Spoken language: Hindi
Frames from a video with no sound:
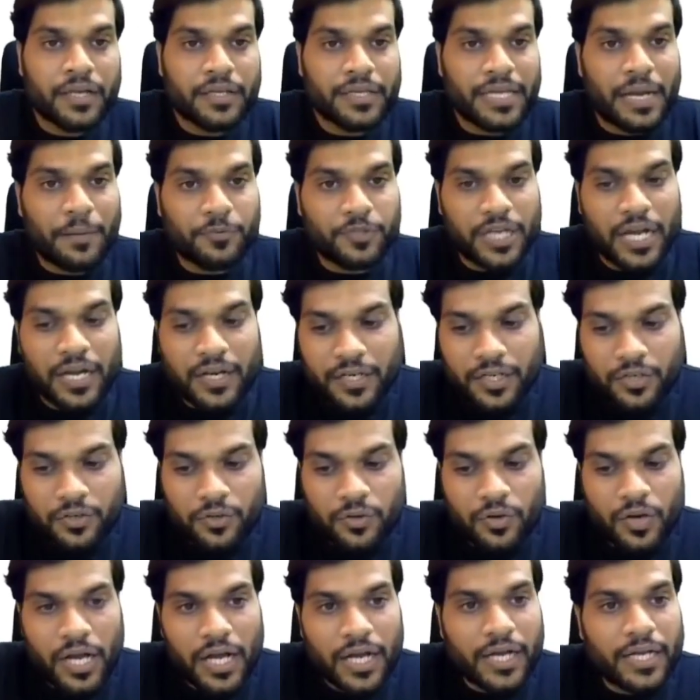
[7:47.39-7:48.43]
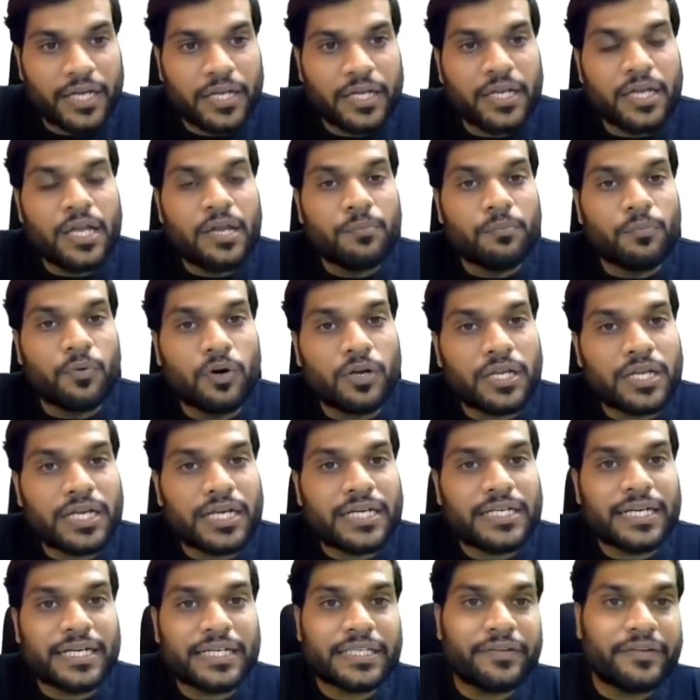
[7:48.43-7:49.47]
ये आप ध्यान रखो अगर मोलर
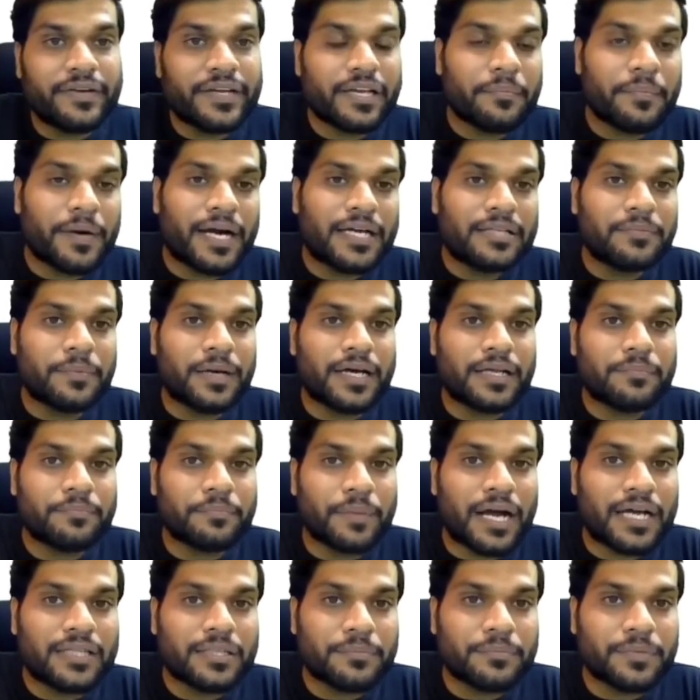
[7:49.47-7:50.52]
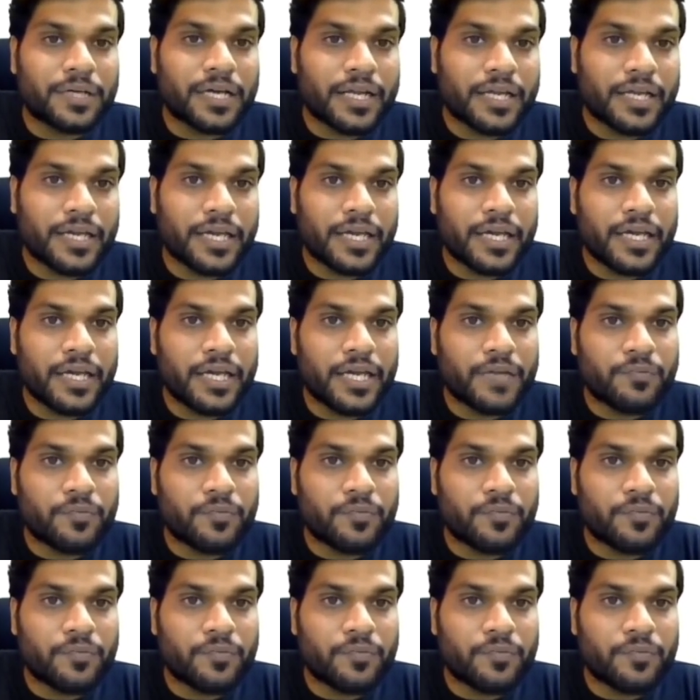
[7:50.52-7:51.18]
कंडक्टिविटी की बात बात बात हम करेंगे